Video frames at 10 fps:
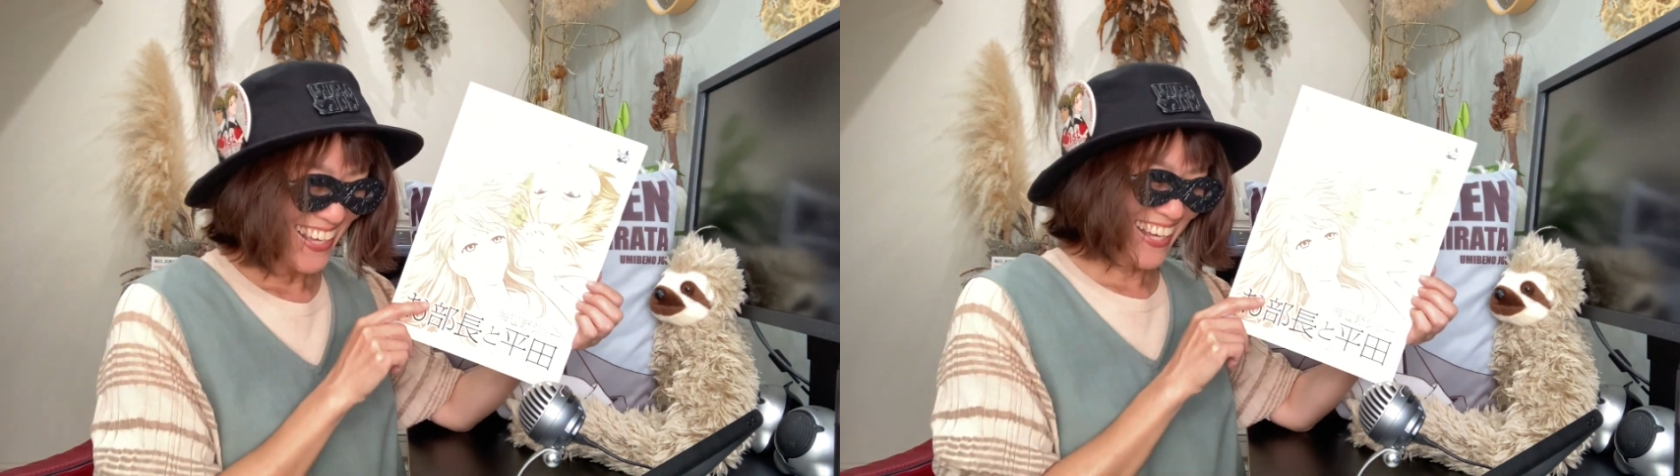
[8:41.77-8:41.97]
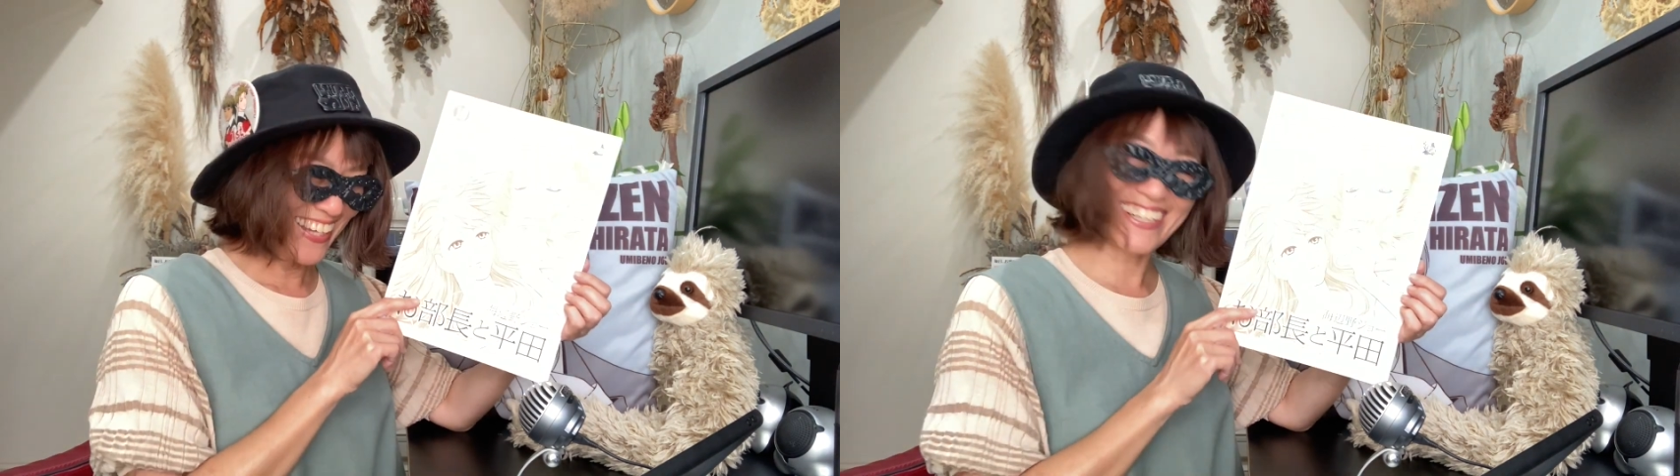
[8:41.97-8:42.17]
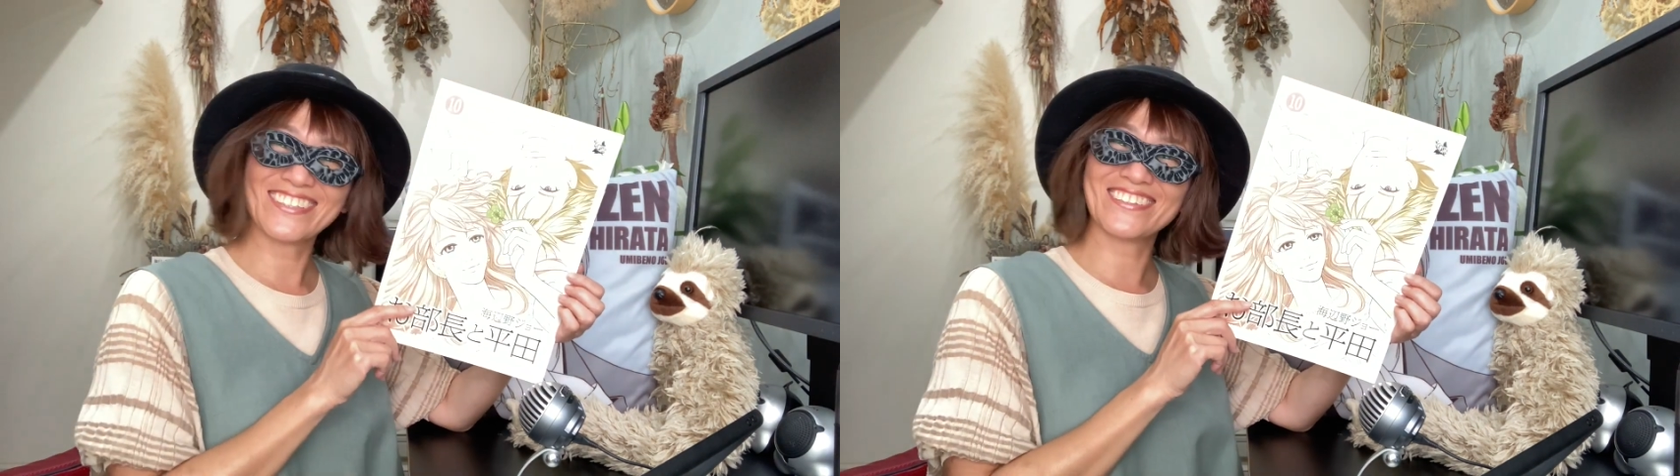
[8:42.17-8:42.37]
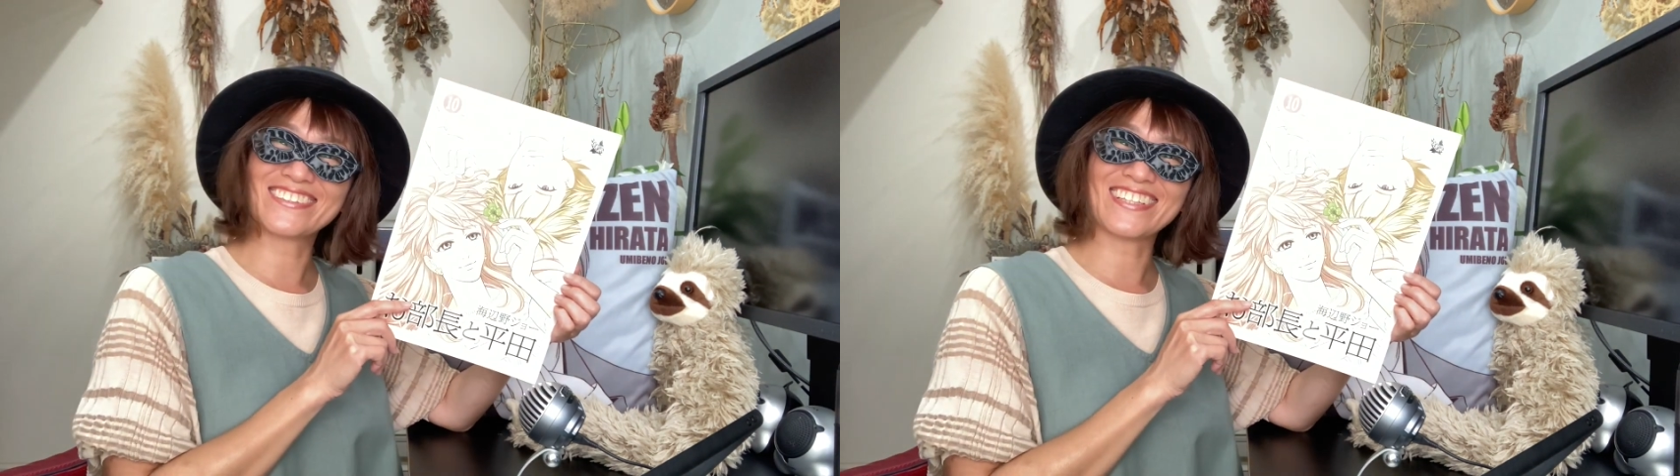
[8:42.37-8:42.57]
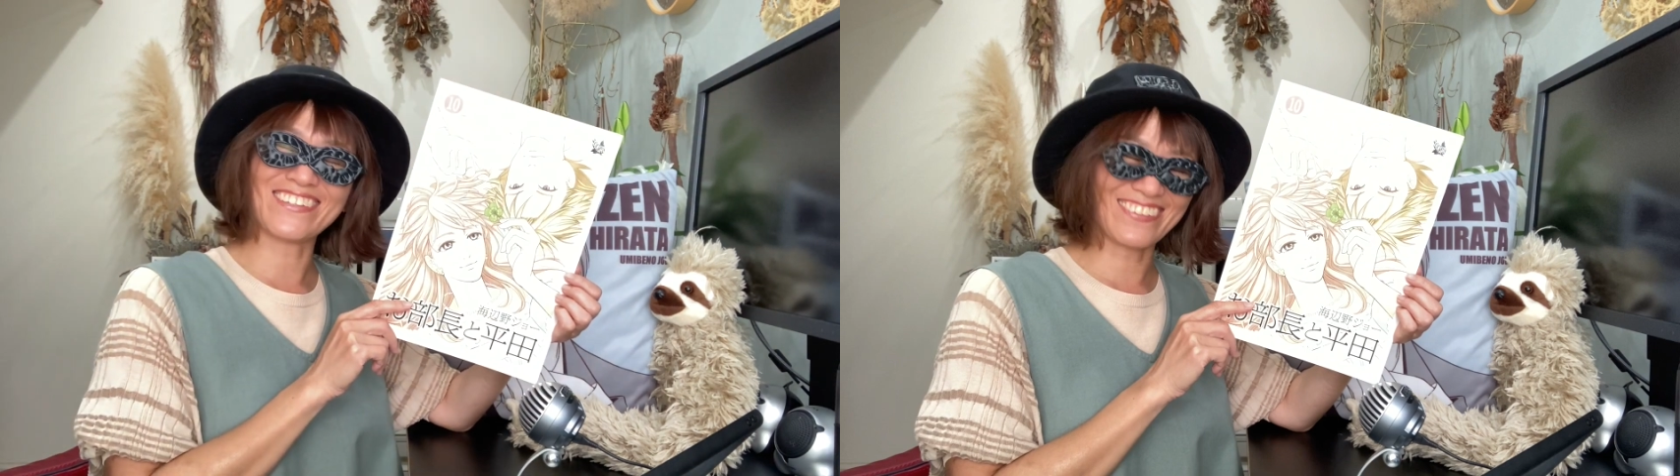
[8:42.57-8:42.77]
ありがとうご
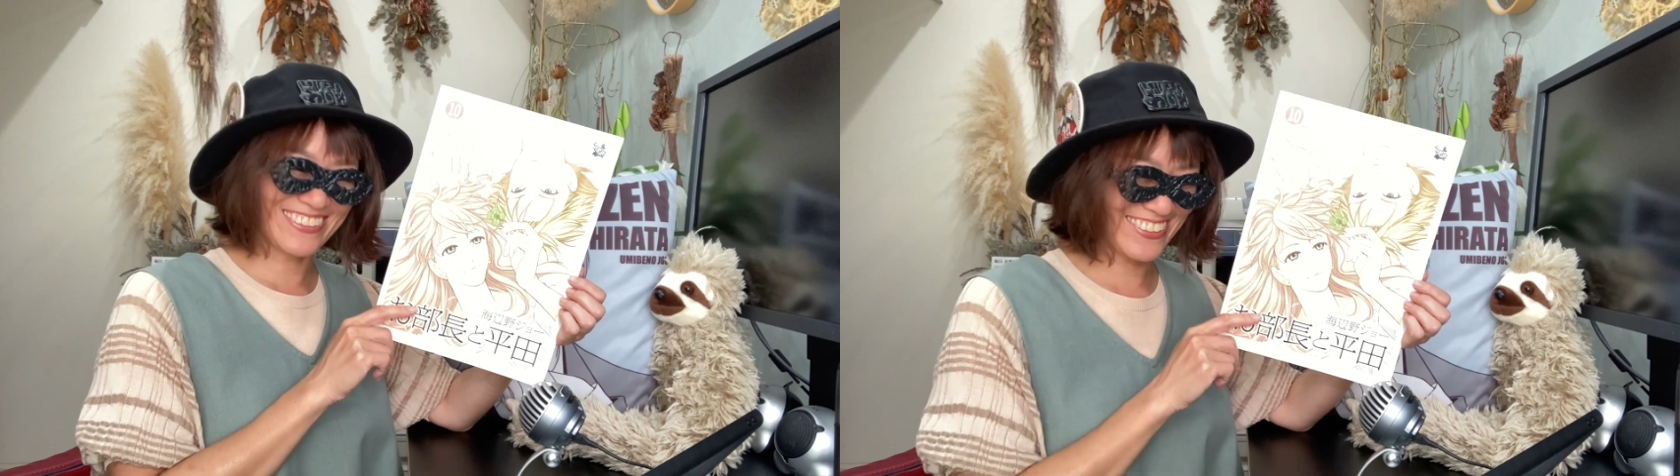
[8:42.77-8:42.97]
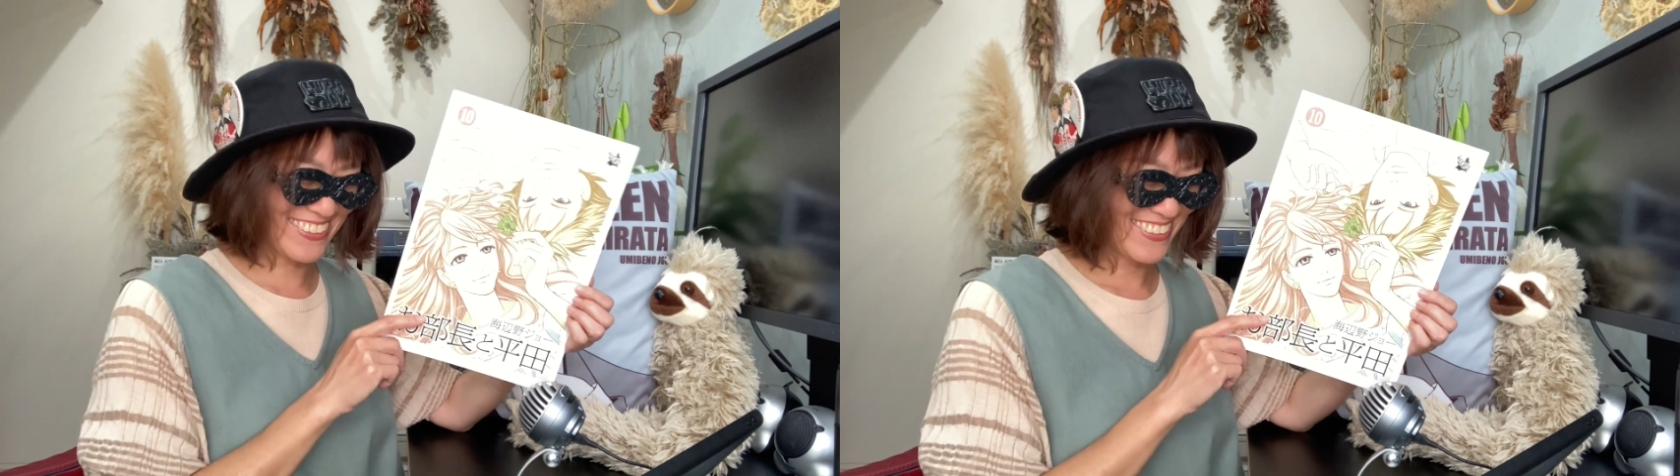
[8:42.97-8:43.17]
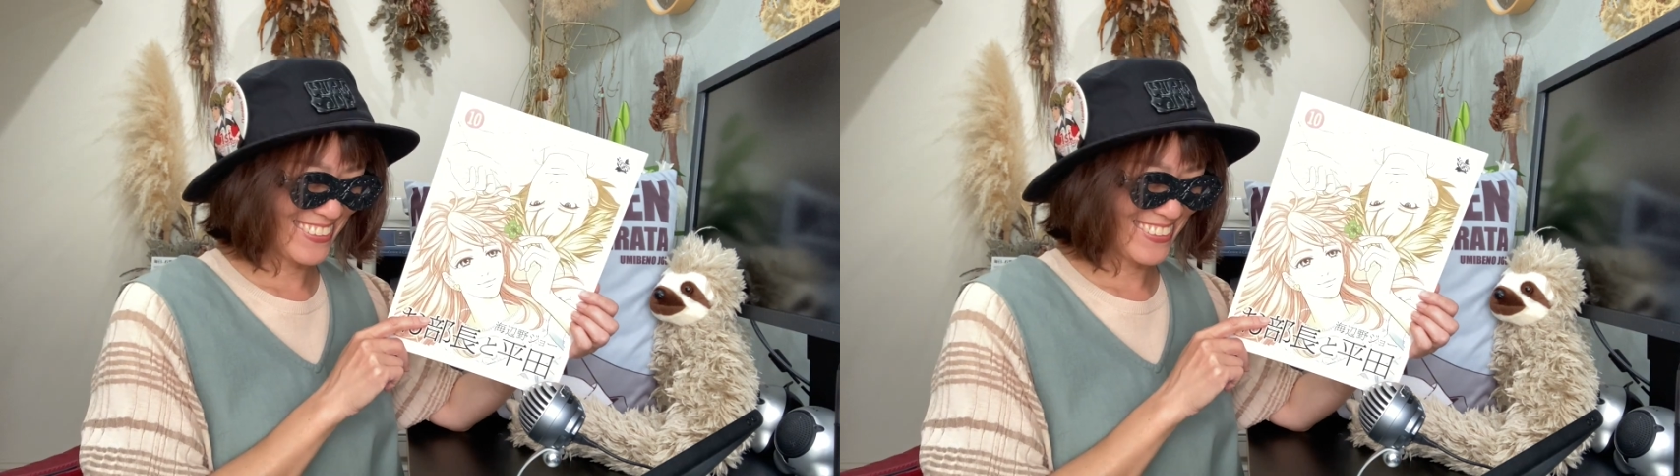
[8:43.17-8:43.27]
ざいます。